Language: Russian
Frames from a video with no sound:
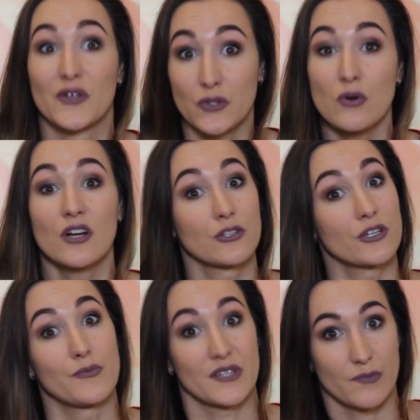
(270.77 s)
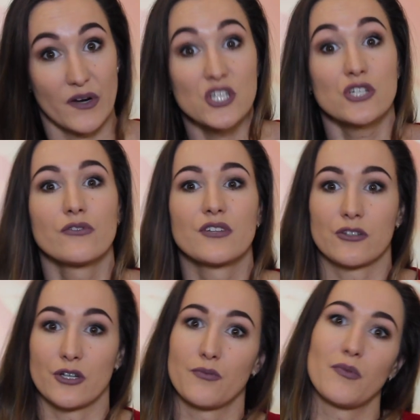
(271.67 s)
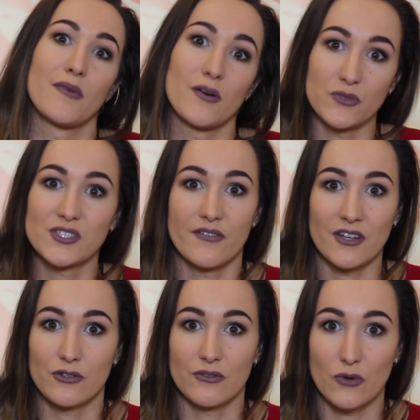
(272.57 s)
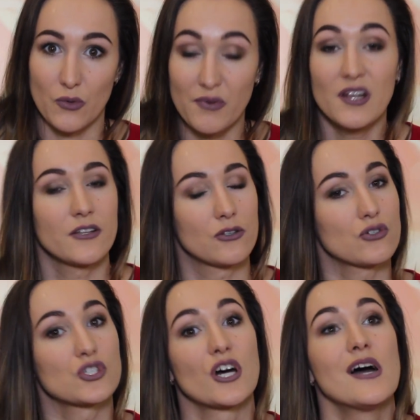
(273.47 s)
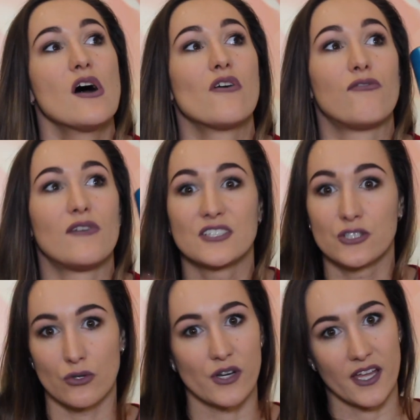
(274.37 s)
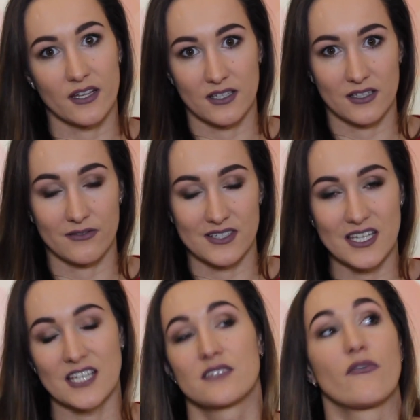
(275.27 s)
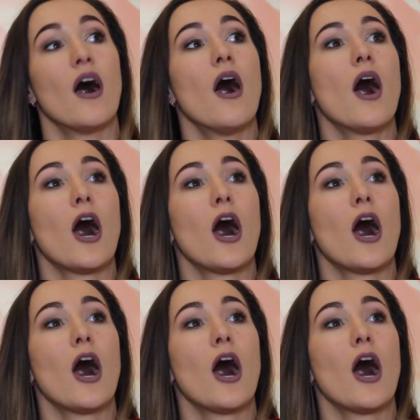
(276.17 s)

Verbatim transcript: подруг, которые меня спрашивают, которые по моему совету купили, тоже в восторге от этого средства